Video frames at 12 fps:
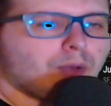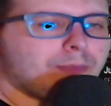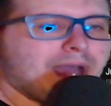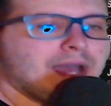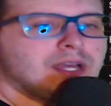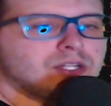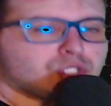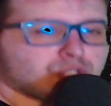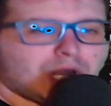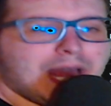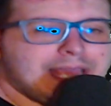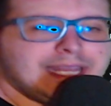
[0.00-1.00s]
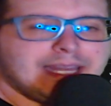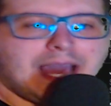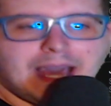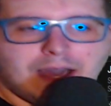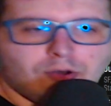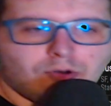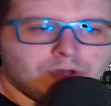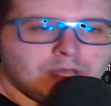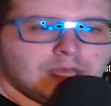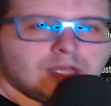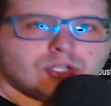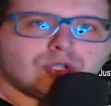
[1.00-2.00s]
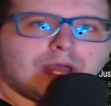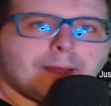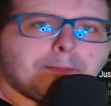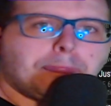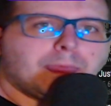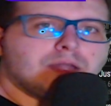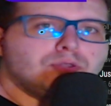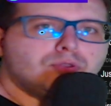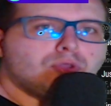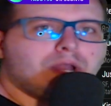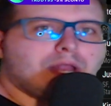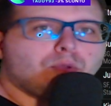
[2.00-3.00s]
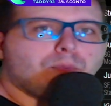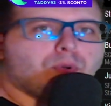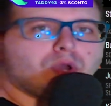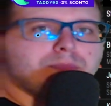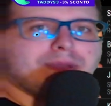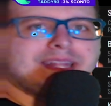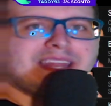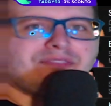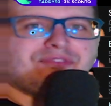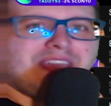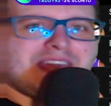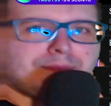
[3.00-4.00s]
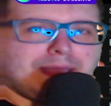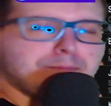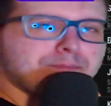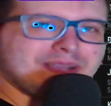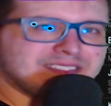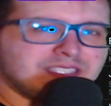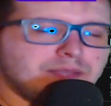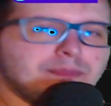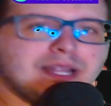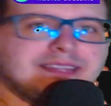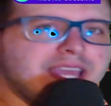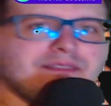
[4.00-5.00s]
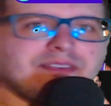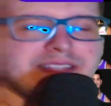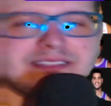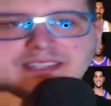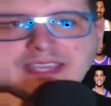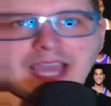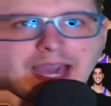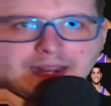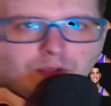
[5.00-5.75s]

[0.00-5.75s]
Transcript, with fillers: ma try now. Cioè Nola non può rimanere ferma, impassibile, deve rischiare